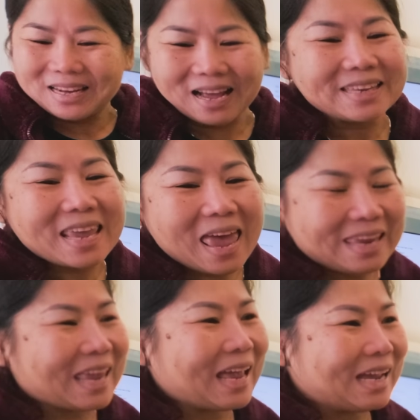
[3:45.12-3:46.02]
đừng có
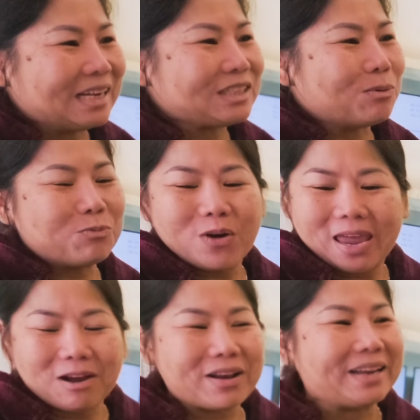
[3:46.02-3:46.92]
chê nha, ở vùng quê
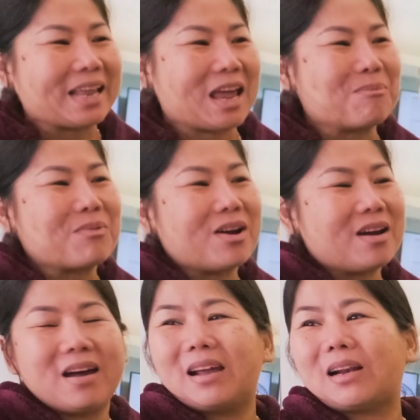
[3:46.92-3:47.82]
hẻo lánh này không
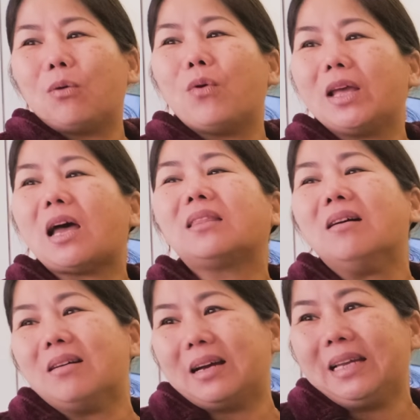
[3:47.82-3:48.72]
có rau quế thất
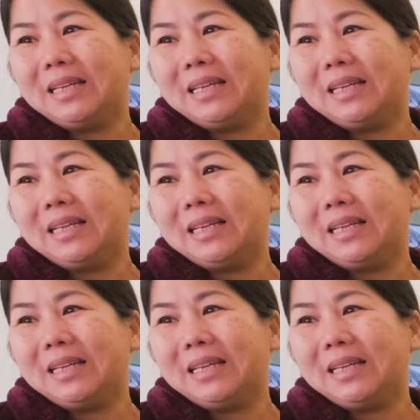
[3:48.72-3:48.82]
thường á.